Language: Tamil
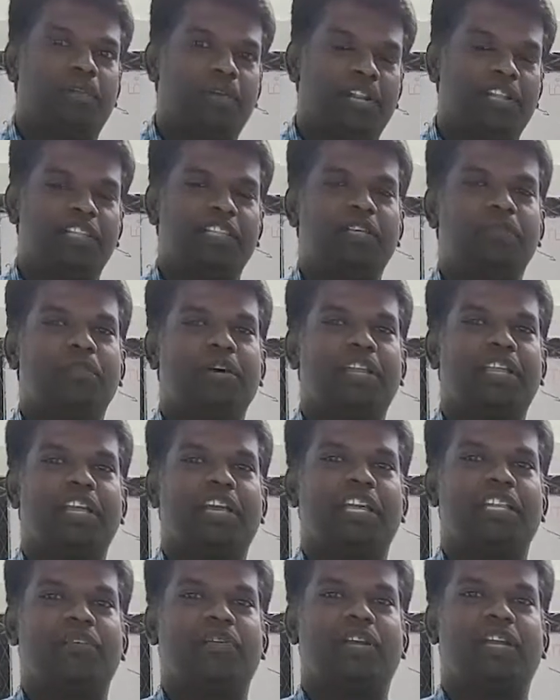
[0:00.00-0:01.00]
பிறந்து
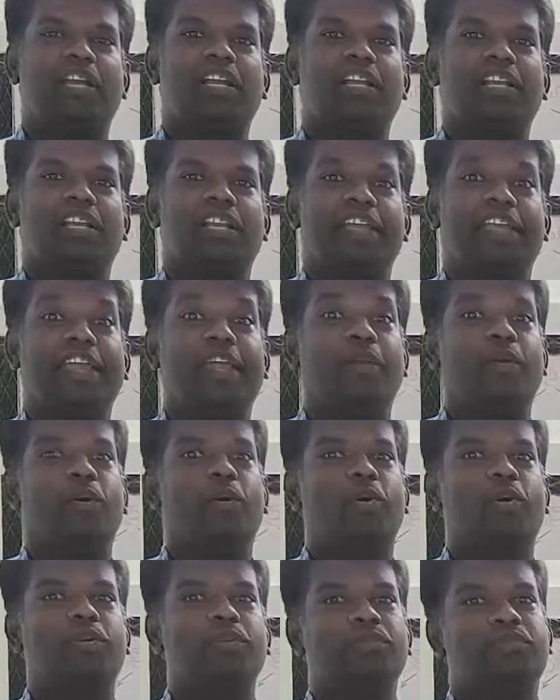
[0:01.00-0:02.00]
மறிக்காதவர்கள்
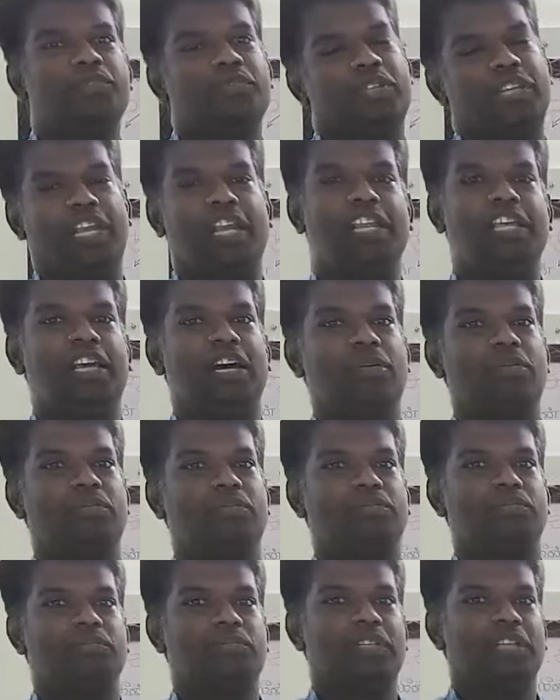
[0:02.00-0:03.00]
ஏனோக்கும்
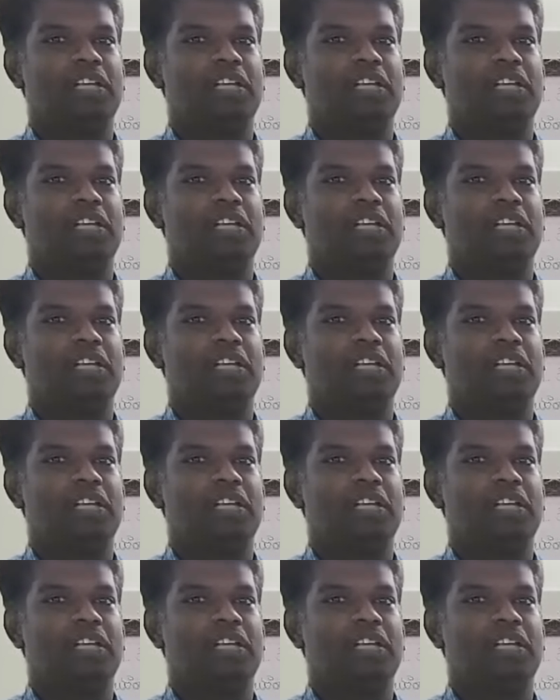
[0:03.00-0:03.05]
எலியாவும்